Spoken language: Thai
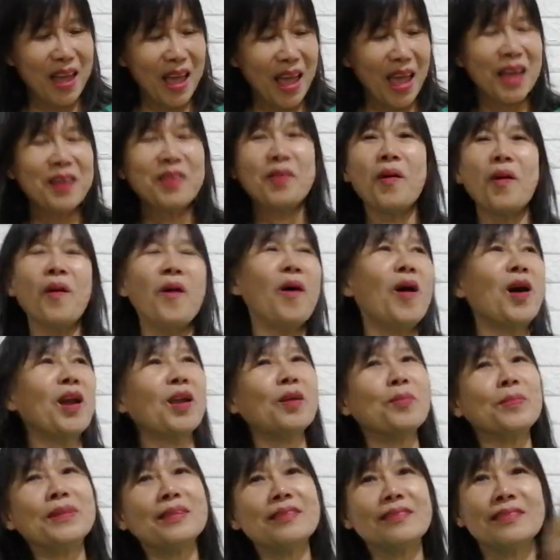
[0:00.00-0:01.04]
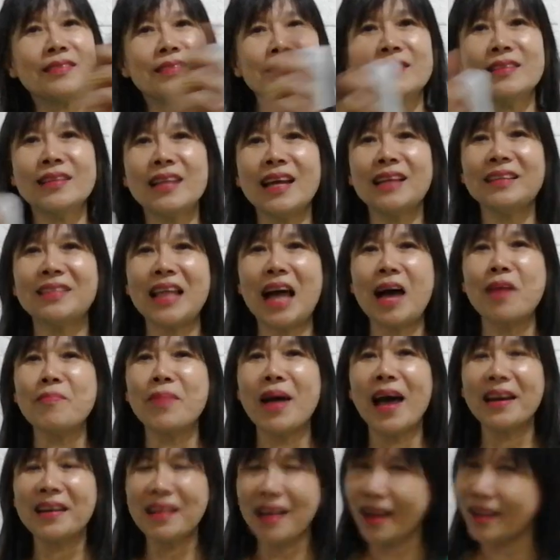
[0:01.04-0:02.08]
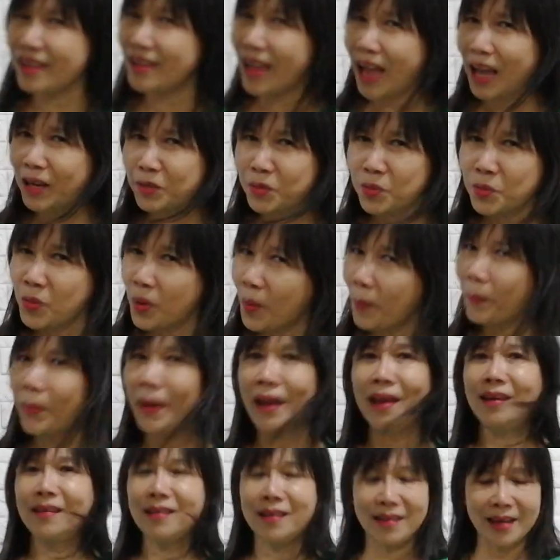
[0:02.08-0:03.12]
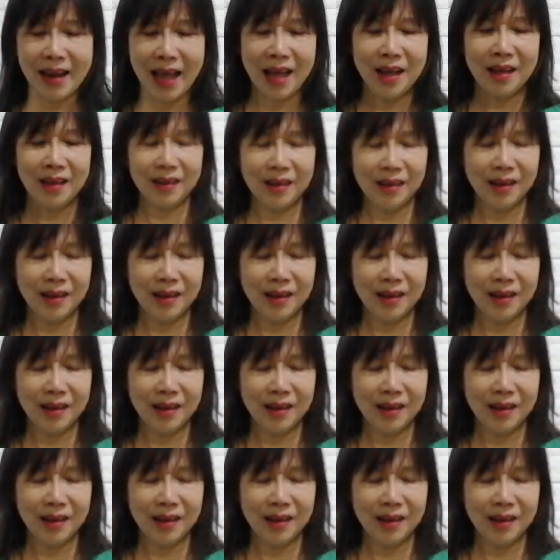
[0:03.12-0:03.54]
แอลกอฮอล์เราไปซื้อได้ตามร้านขายยาทั่วไปเลยนะ